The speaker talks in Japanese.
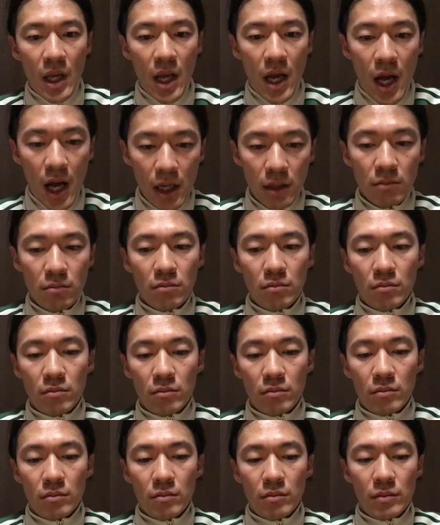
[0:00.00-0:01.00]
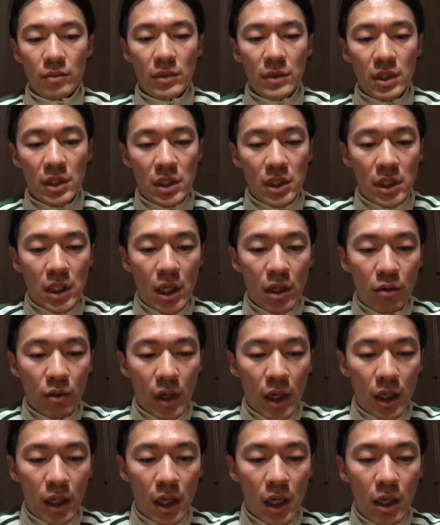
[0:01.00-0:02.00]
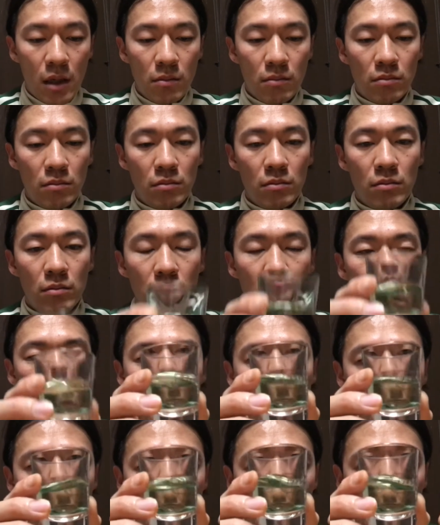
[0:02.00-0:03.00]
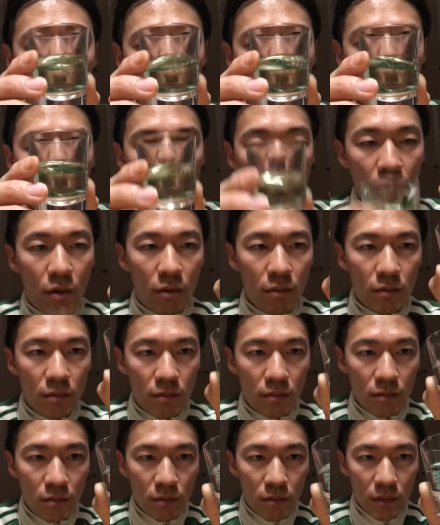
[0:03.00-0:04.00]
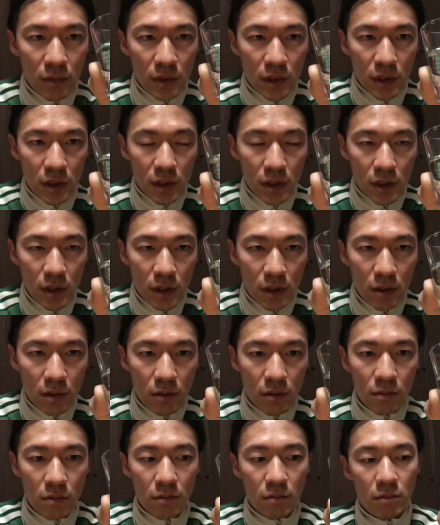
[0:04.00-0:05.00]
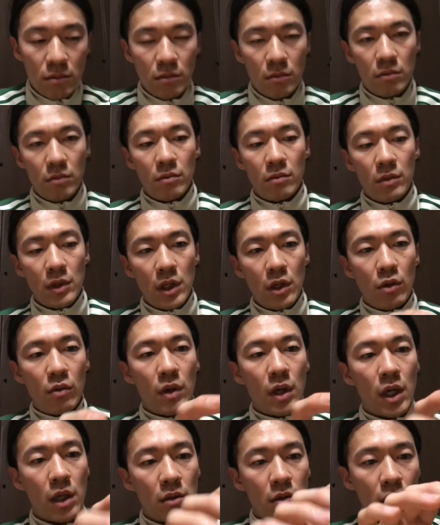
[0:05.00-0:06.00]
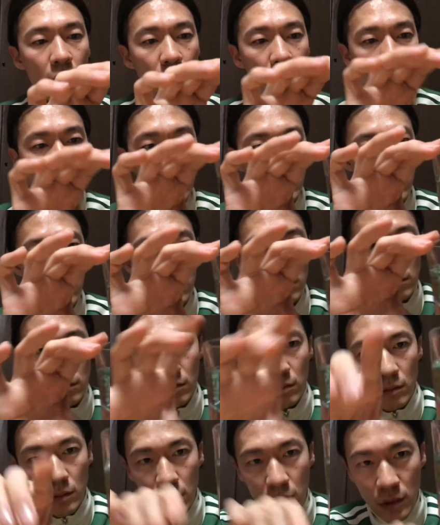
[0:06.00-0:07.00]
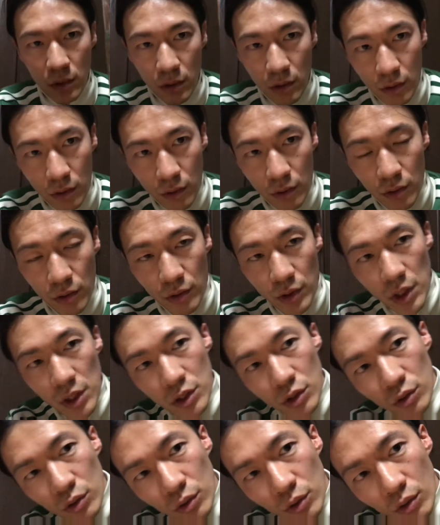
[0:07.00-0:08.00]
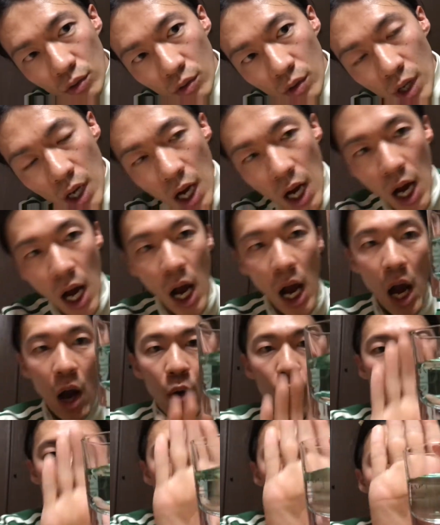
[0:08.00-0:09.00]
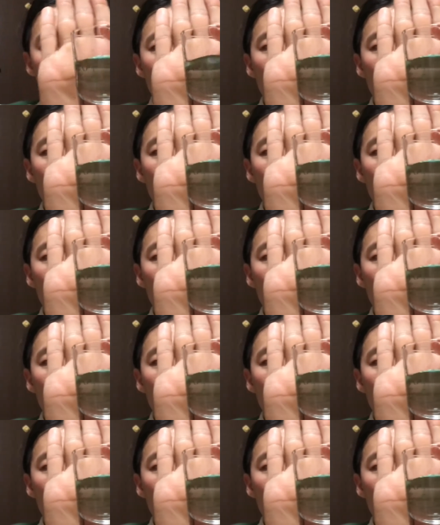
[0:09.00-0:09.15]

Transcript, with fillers: はい実験の結果こう色わかるかなこのようにちょっと青い